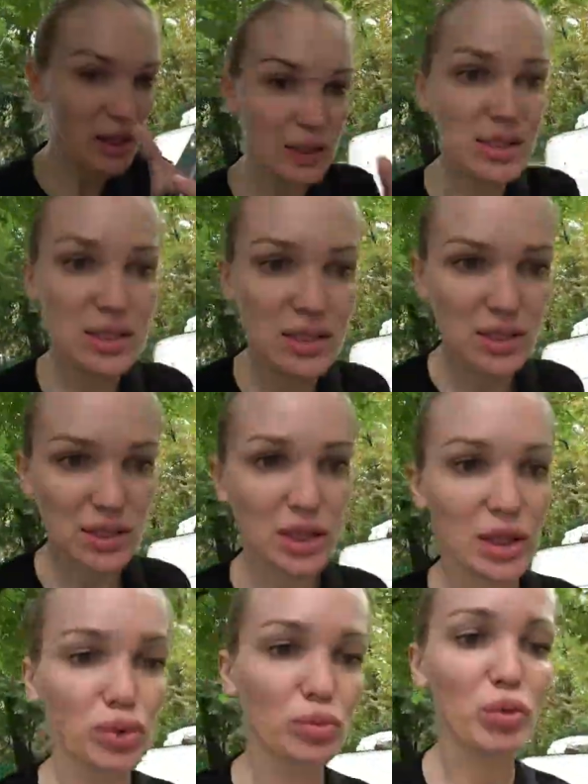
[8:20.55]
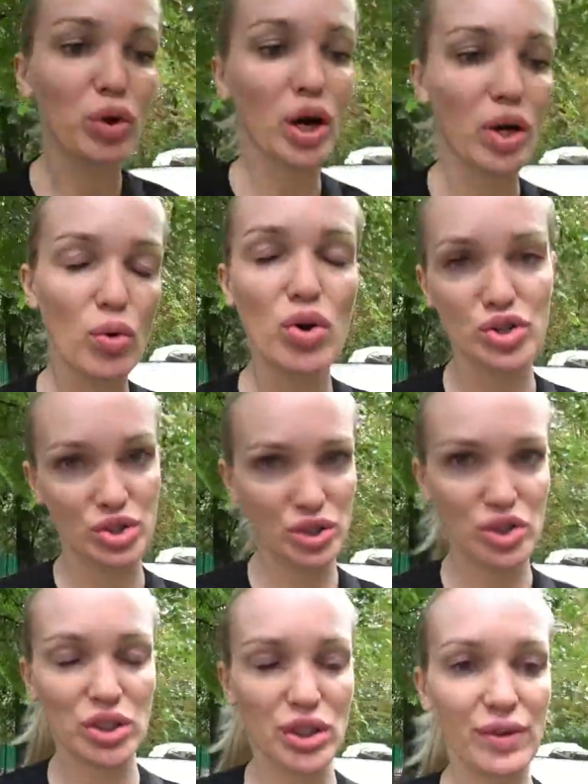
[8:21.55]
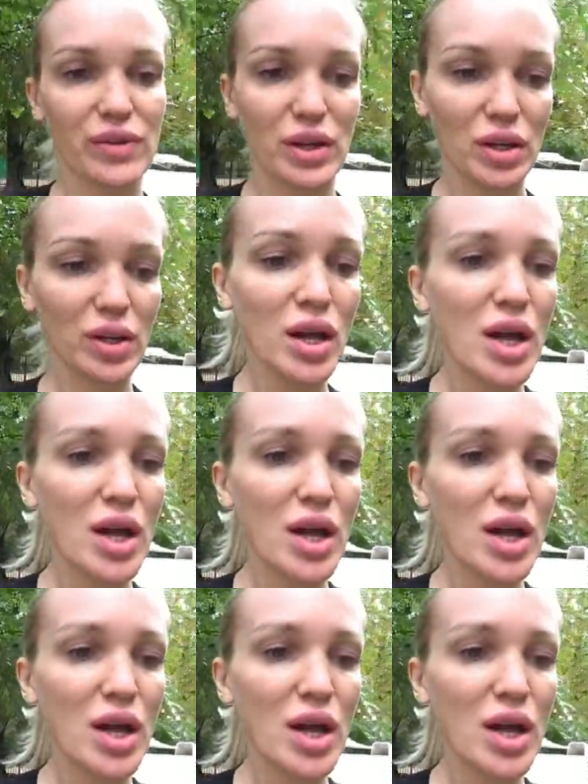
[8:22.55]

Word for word: Анастасия, я думаю, хороший человек.